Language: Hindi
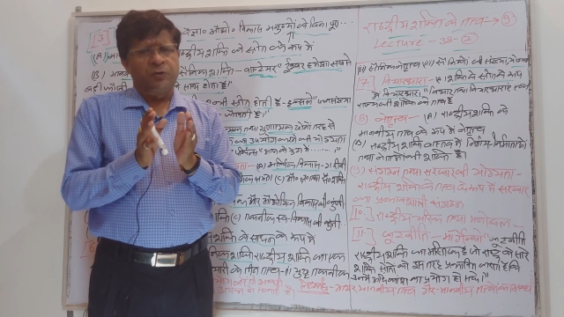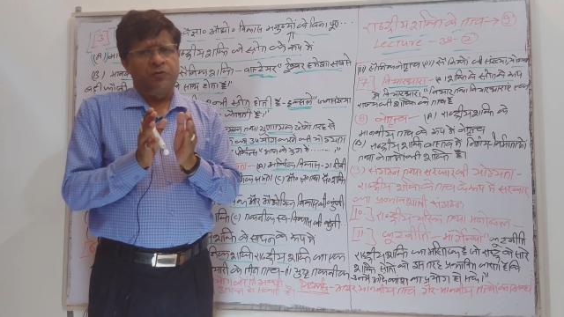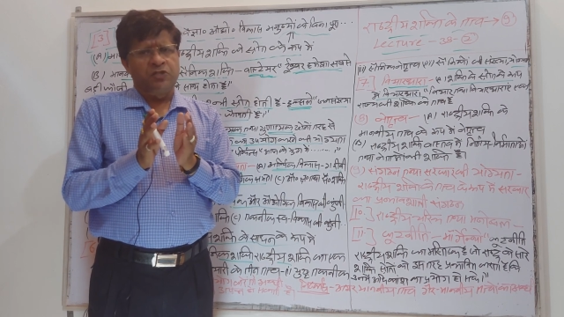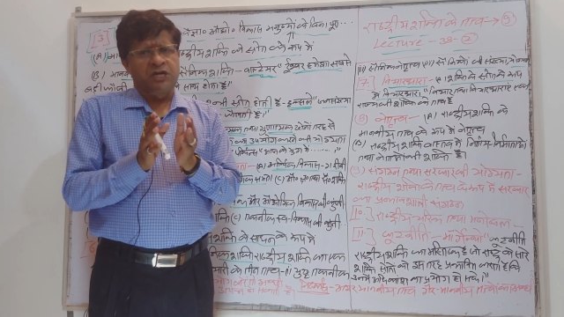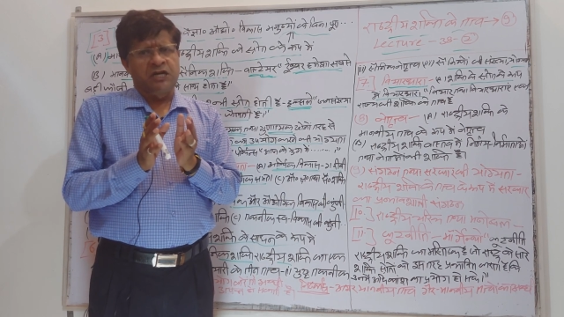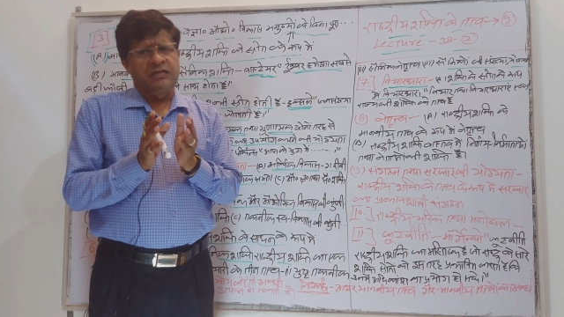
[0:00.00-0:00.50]

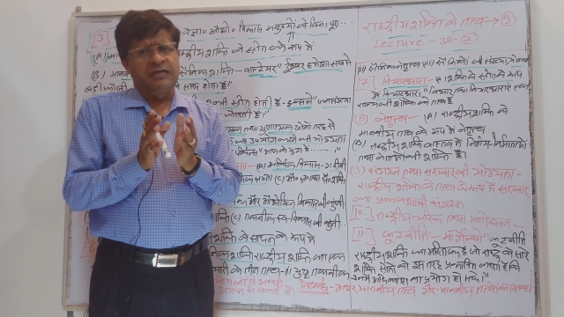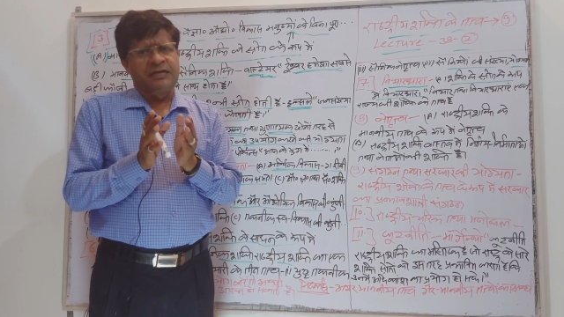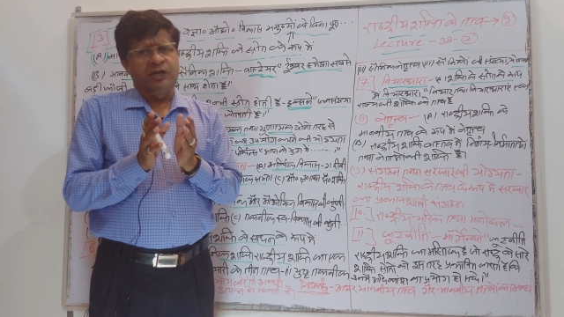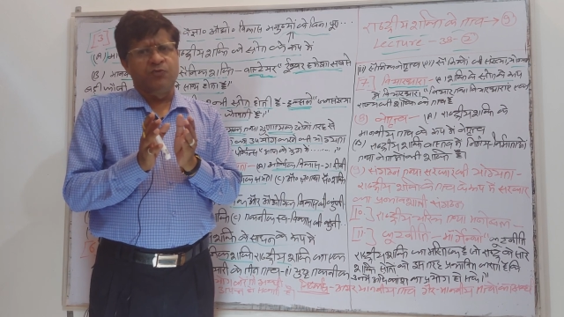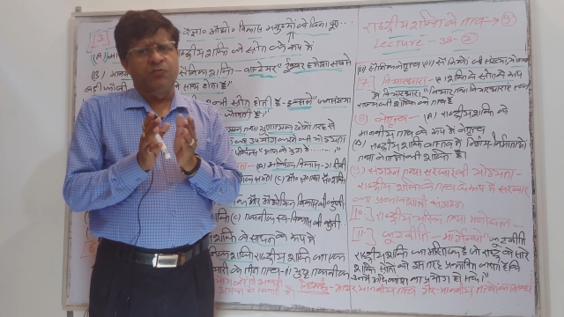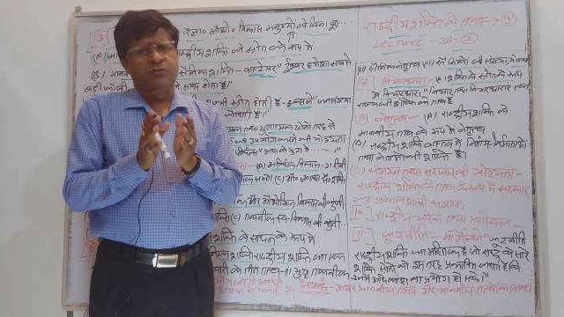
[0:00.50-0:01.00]

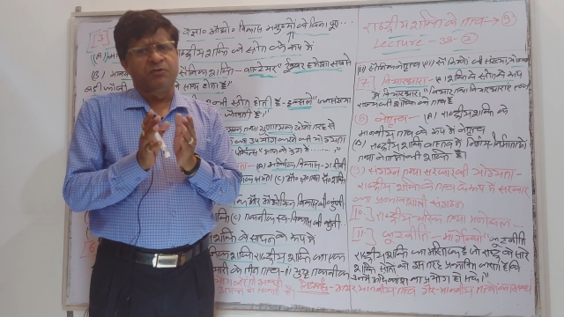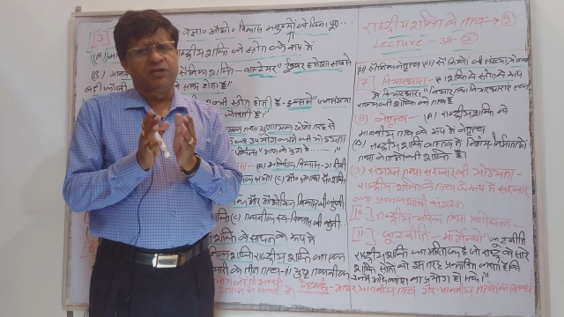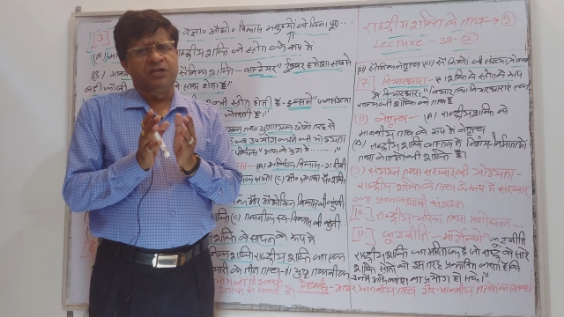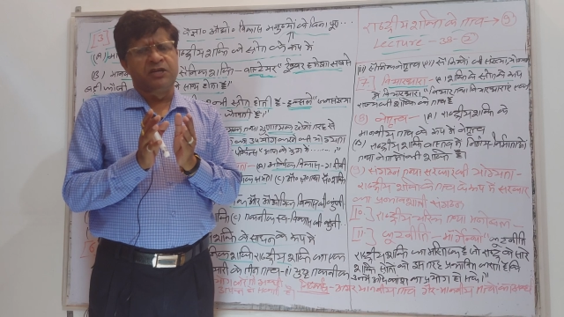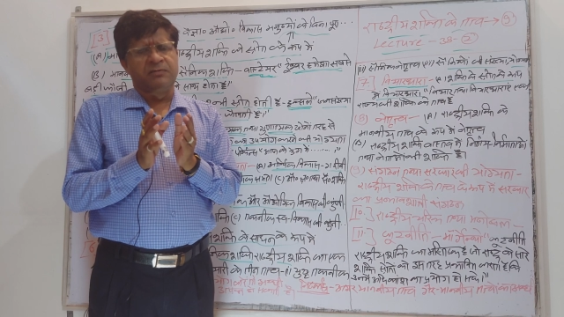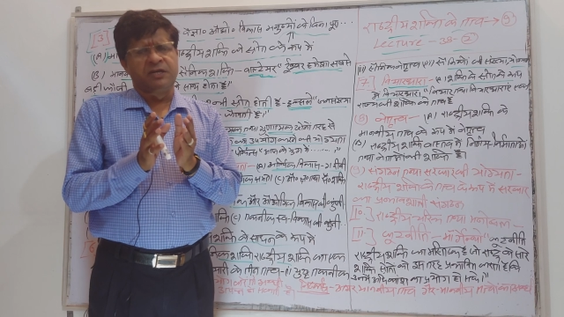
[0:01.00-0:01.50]
विचारधारा के ऊपर भी
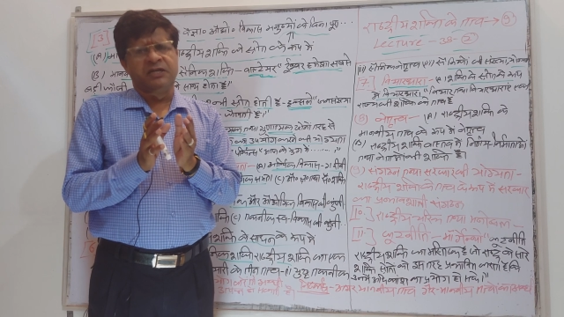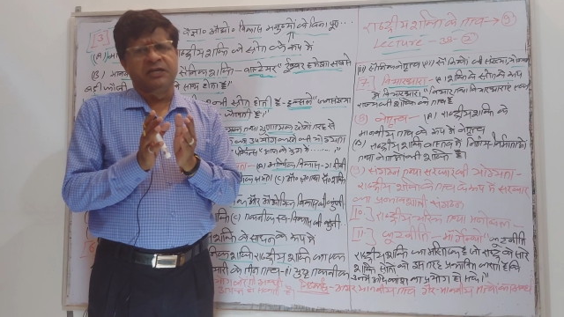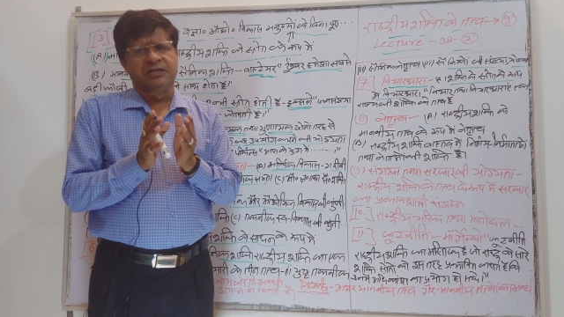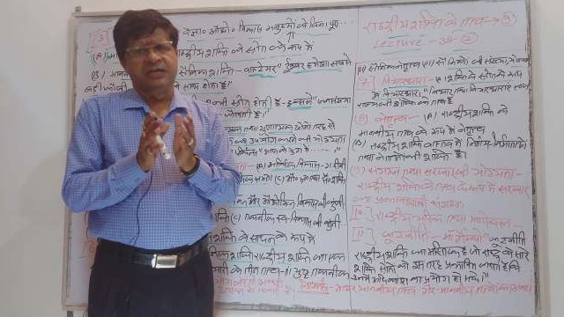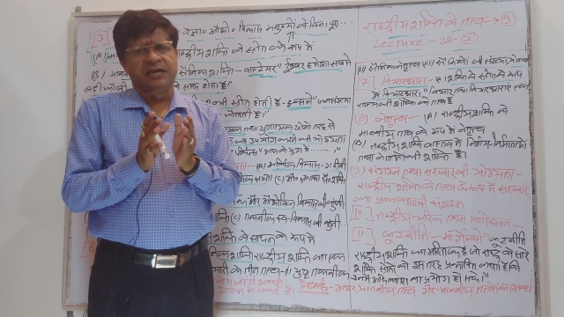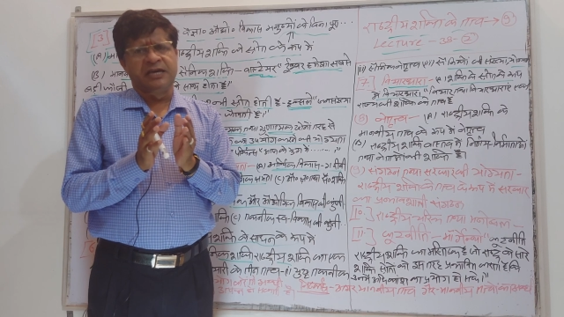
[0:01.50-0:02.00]
ये निर्भर
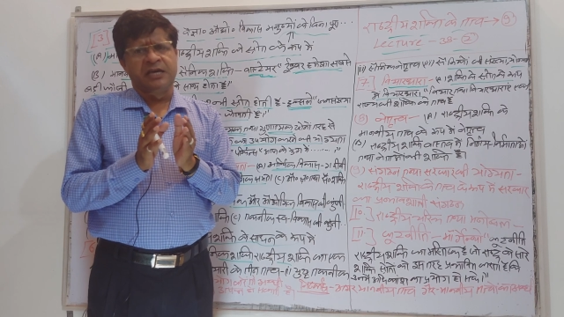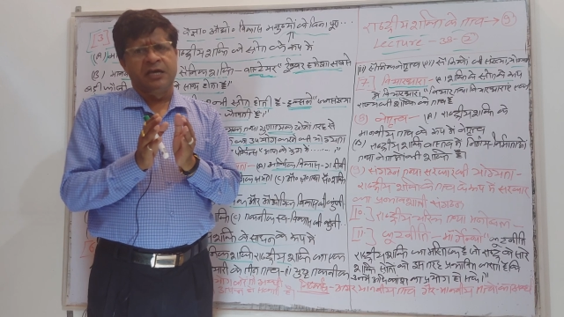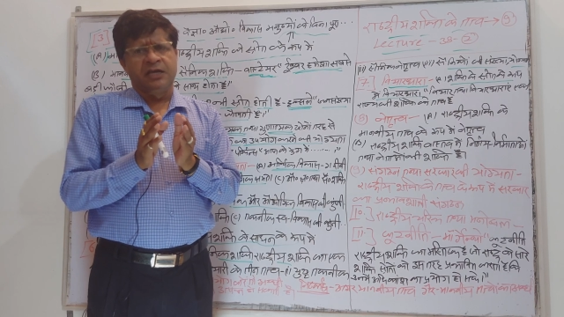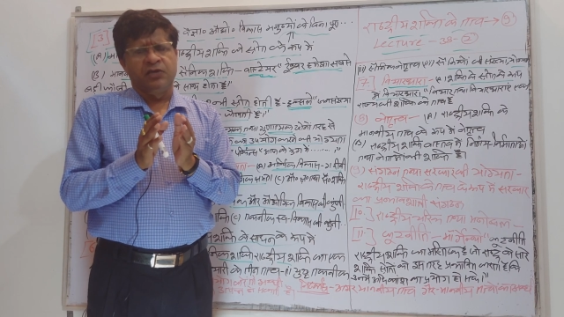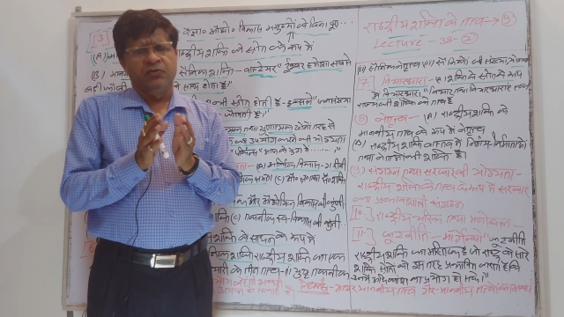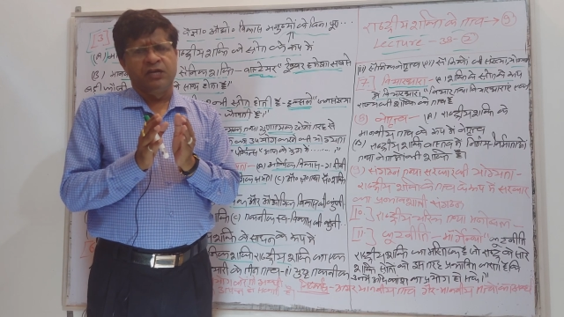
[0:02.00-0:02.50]
करता है
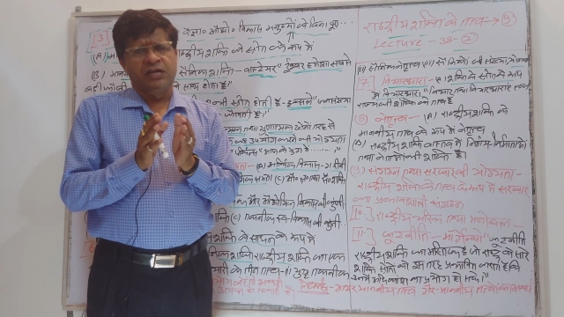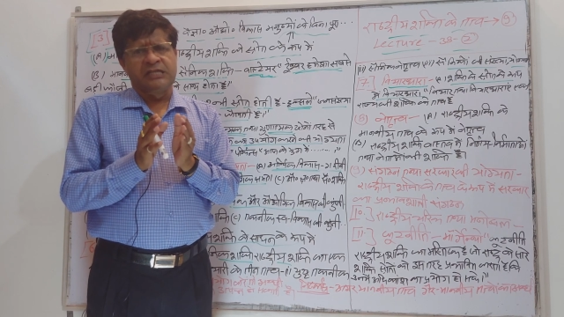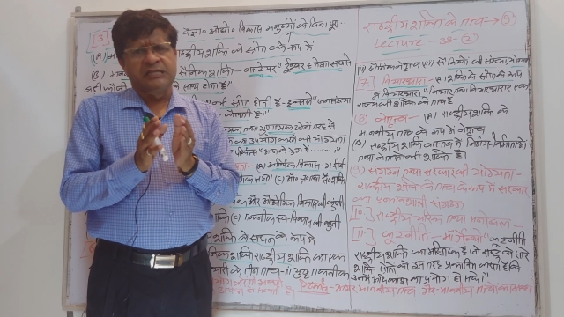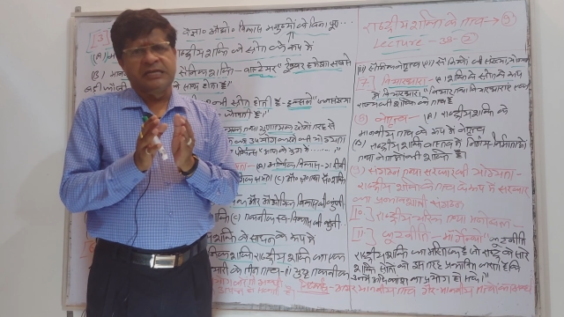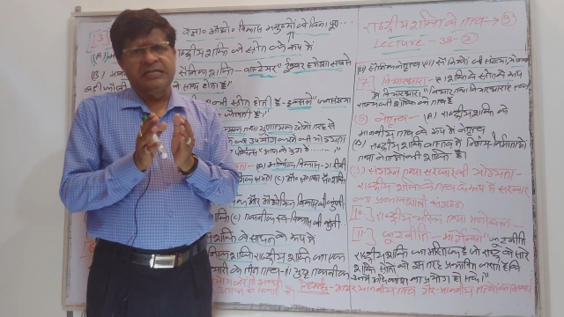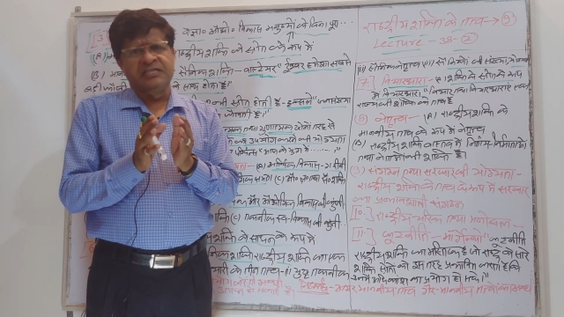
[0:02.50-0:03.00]
कि वह
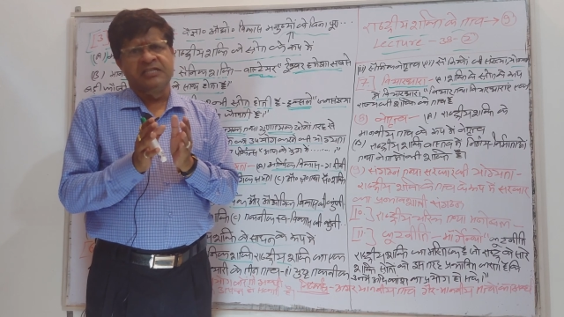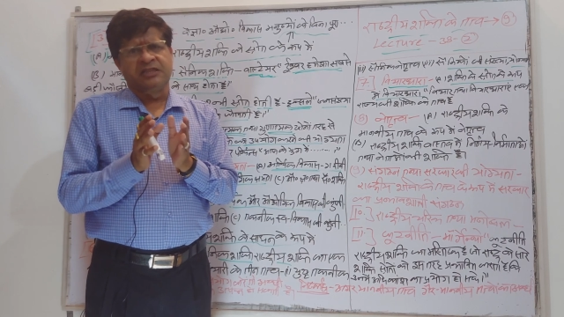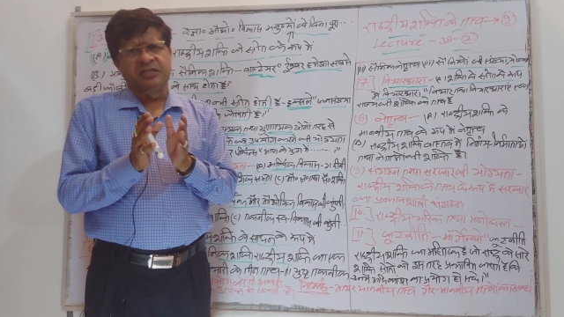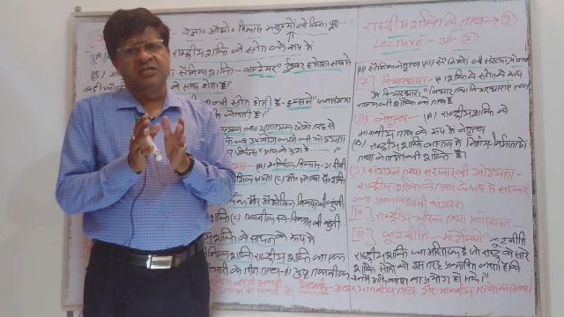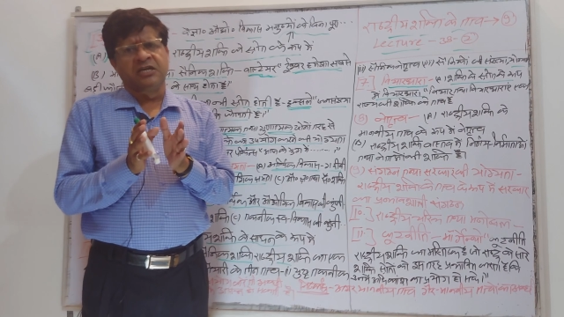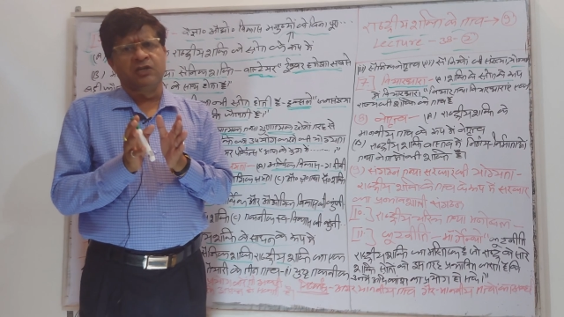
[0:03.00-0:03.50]
राष्ट्र राज्य
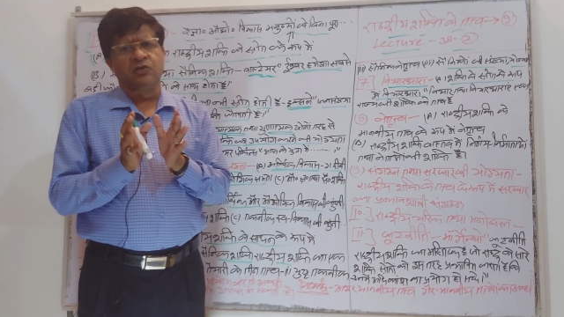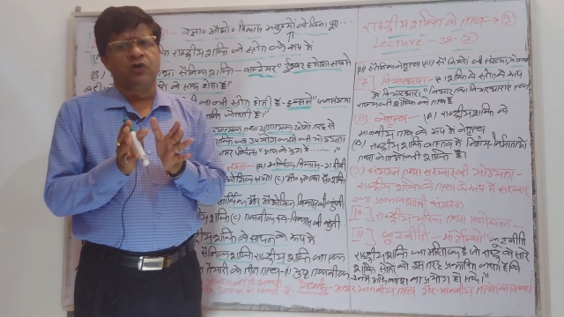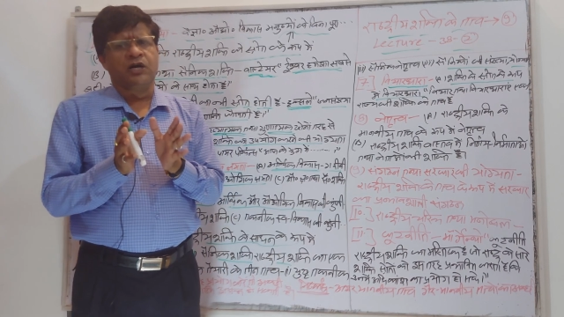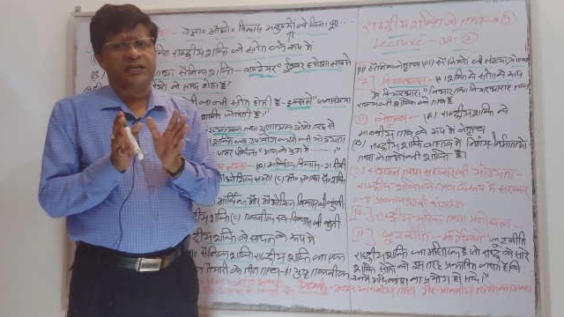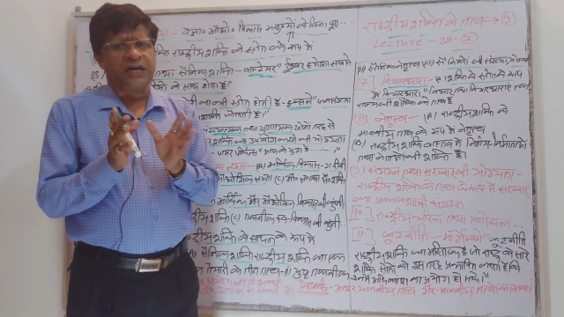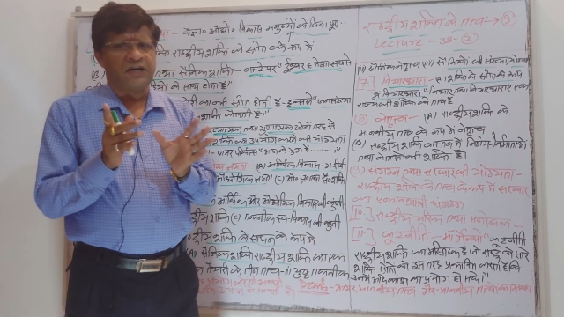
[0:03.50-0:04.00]
शक्तिशाली
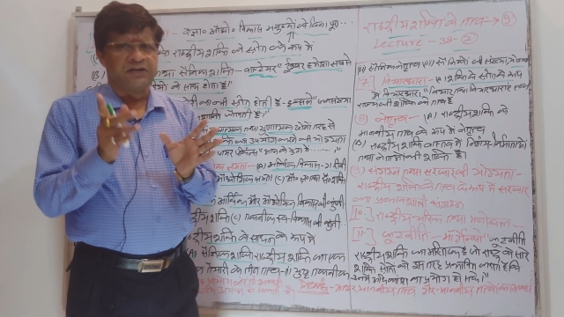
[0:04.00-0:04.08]
होगा या